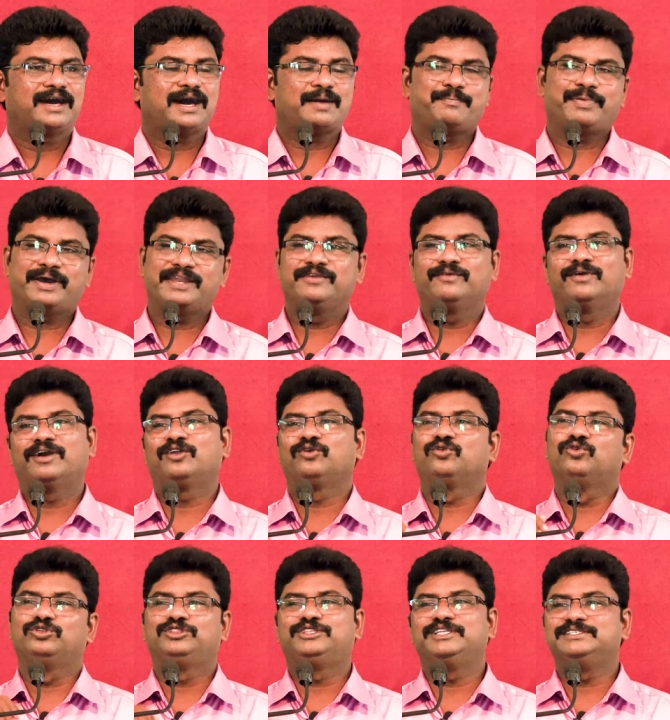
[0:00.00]
ఆ పనివారు
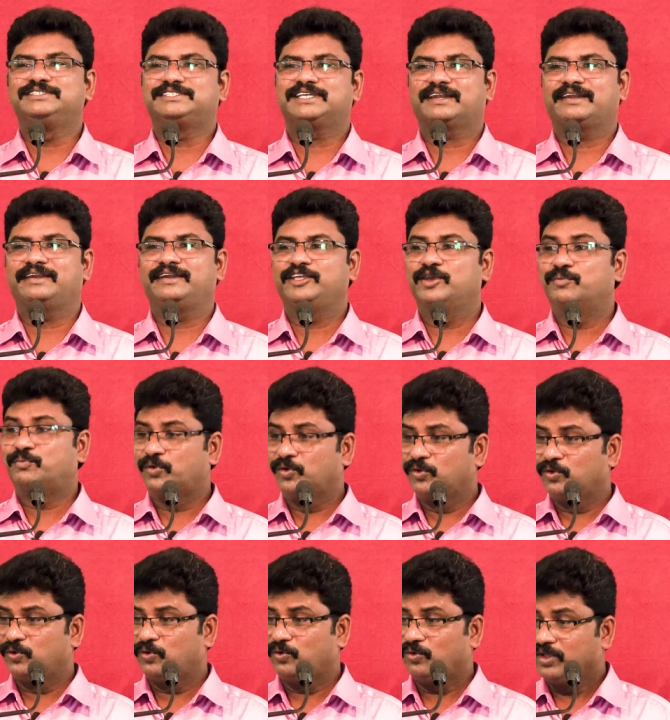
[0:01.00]
గుర్తించారండి
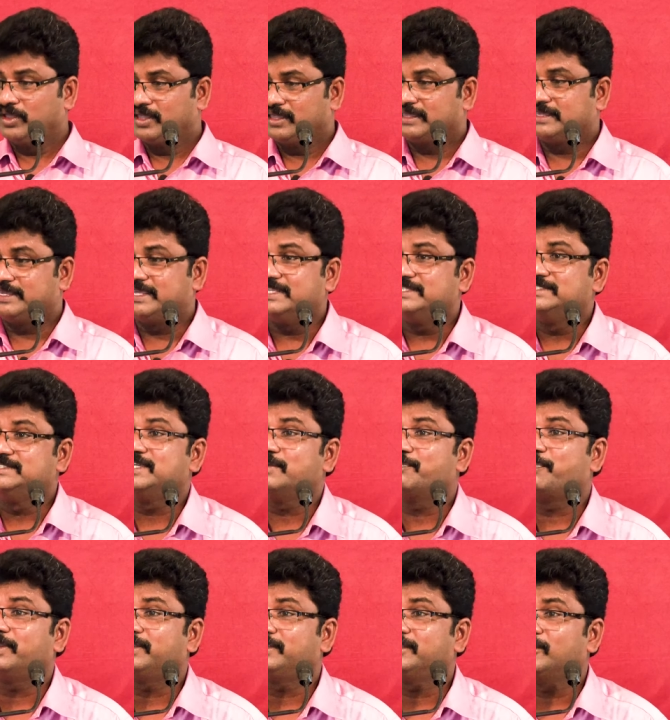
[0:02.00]
ఎప్పుడు గింజ
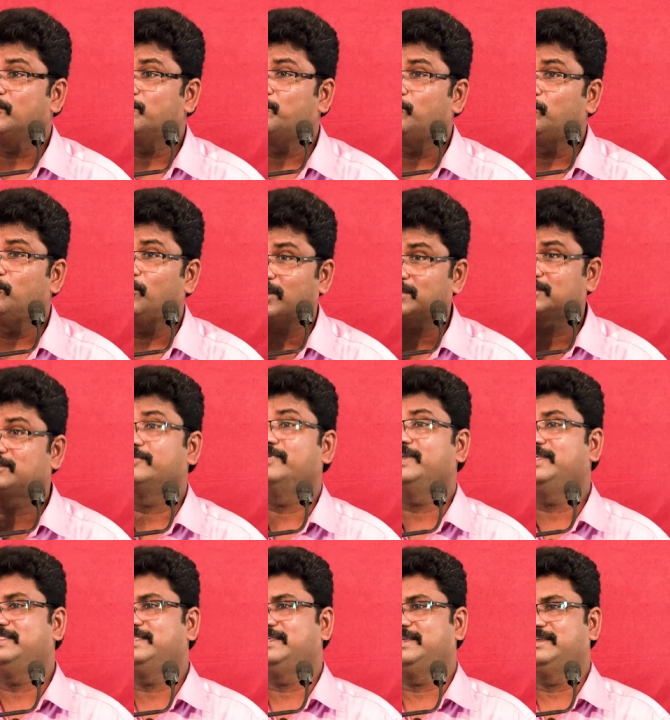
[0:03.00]
పట్టినప్పుడు
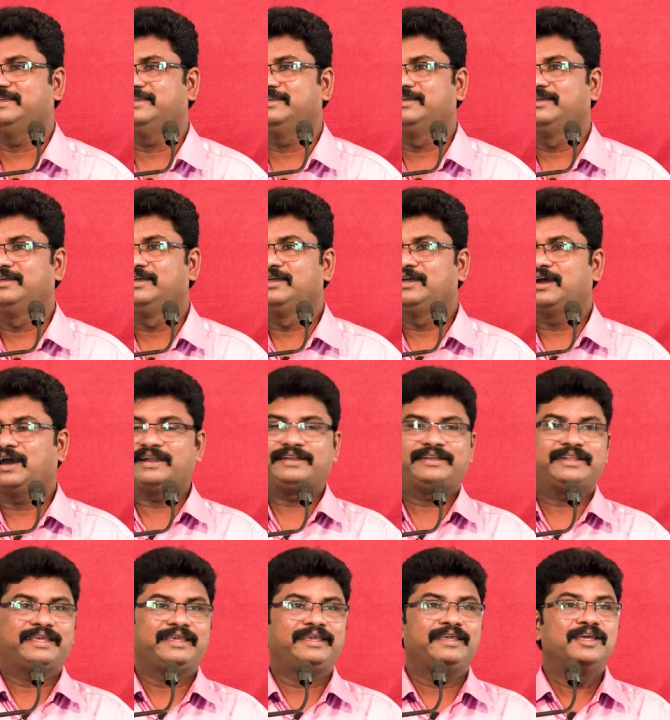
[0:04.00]
అర్థమైంది
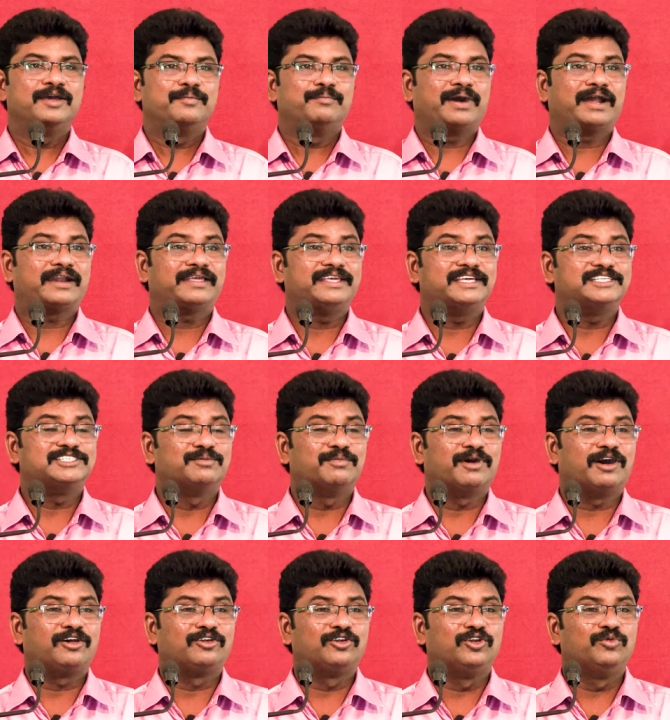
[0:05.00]
అంటే మన
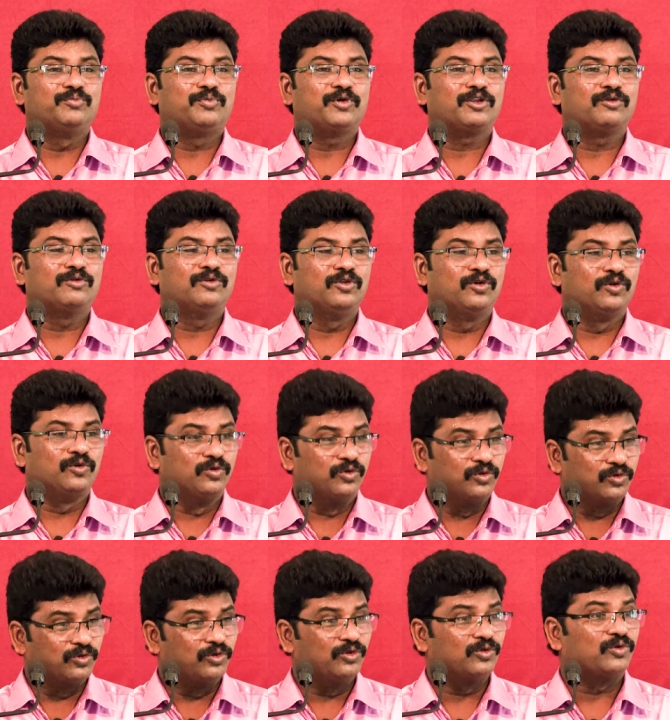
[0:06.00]
యజమానుని పొలంలో
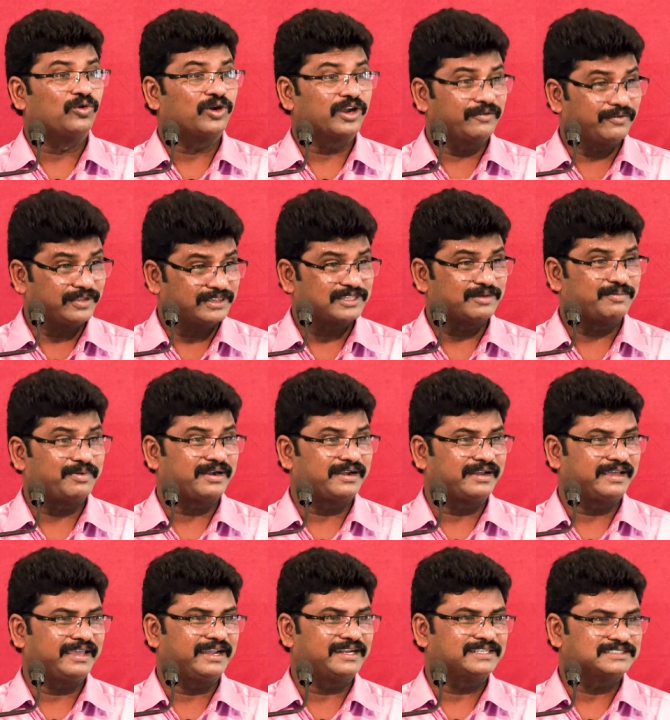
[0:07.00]
గురుగులు కూడా
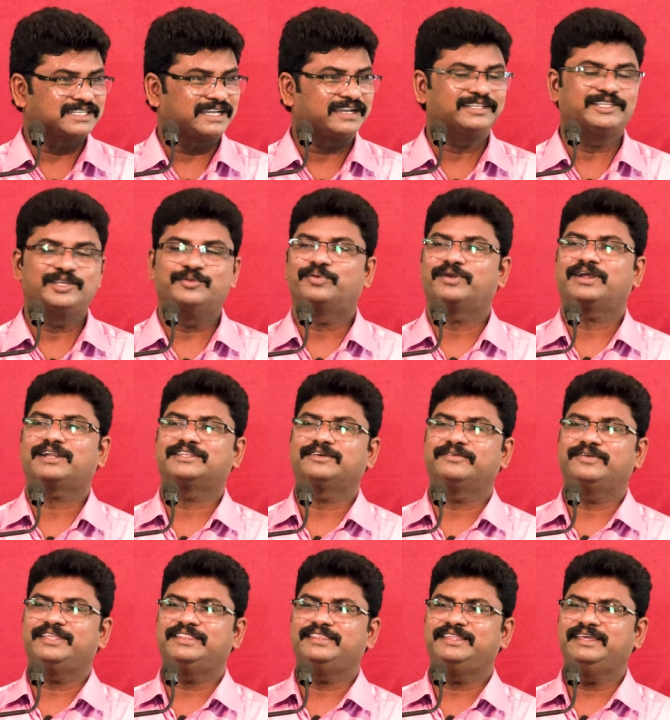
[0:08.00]
విత్తబడ్డాయన్న సంగతి ఎప్పుడు
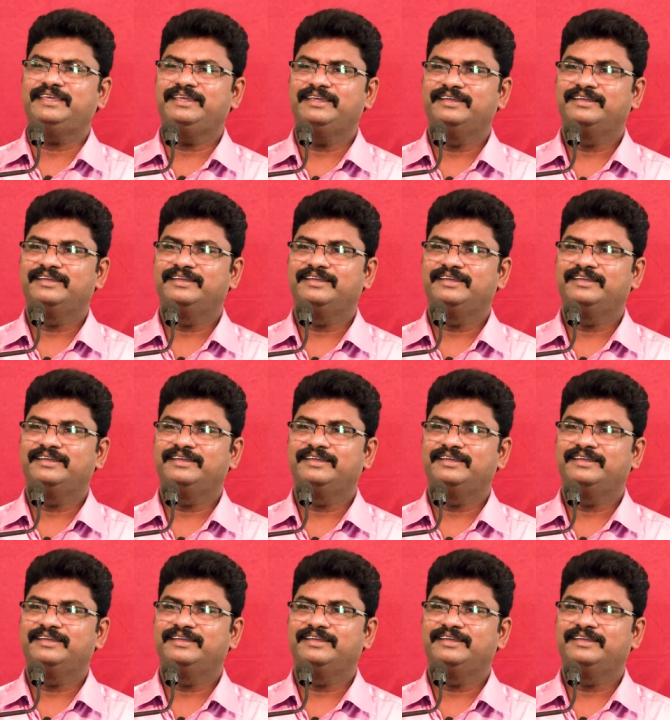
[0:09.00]
అర్థమైంది